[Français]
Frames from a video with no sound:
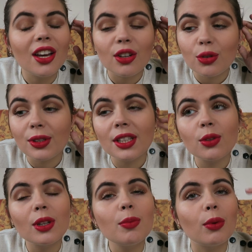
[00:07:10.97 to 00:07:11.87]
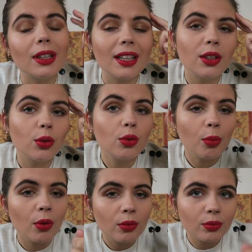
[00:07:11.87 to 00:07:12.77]
Euh, je suis désolée pour les
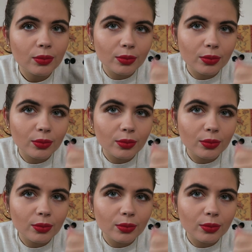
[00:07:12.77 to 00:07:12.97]
hautement